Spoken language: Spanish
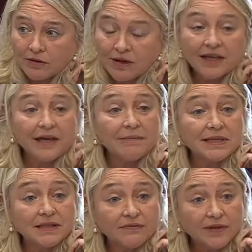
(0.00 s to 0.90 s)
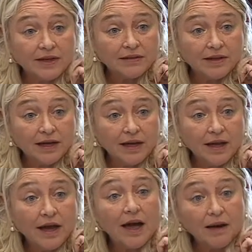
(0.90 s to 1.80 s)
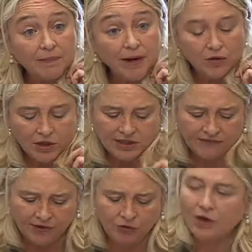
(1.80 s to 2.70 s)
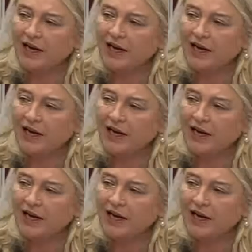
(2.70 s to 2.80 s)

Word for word: ¿quién va a ser frente al pago de esa factura?